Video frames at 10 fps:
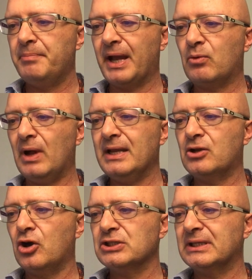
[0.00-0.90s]
Per
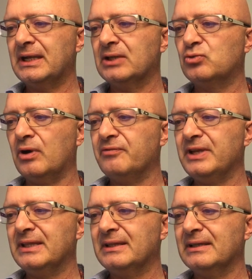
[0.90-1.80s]
quali cose della tua
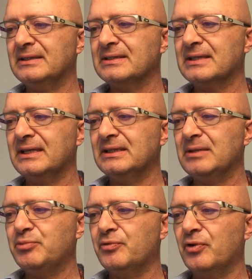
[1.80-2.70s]
vita ti
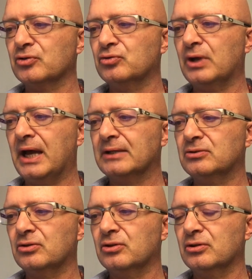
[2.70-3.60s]
senti più
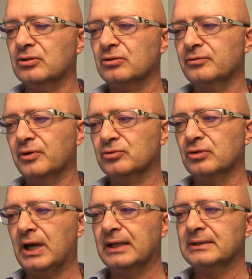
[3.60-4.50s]
fortunato,
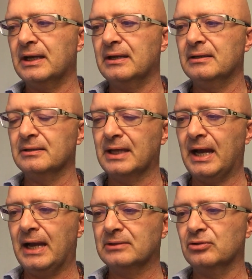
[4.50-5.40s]
fortunata,
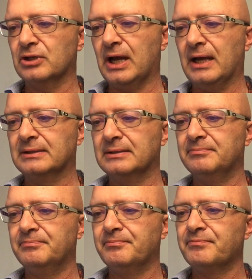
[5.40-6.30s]
grato, grata.
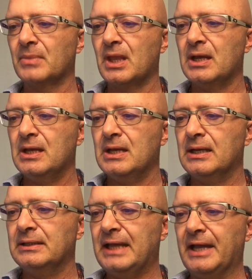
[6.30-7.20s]

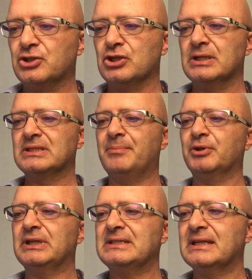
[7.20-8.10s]
10. Se
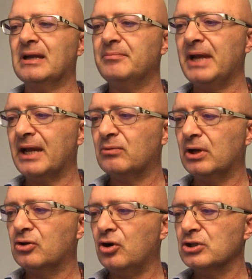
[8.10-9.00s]
potessi cambiare
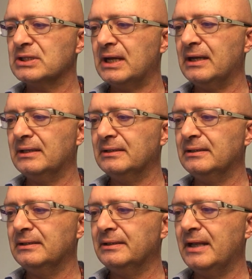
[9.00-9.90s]

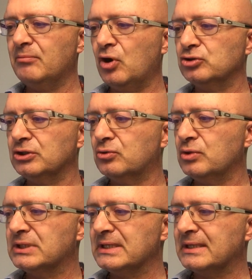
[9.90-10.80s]
qualcosa del modo in
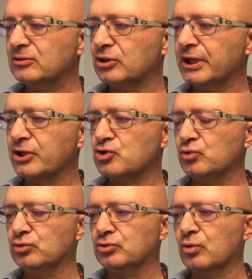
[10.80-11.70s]
cui sei stato
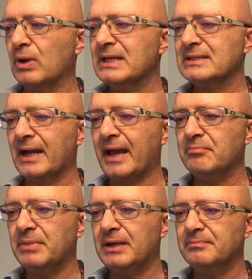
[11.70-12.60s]
cresciuto, quale
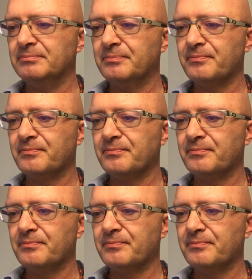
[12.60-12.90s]
sarebbe?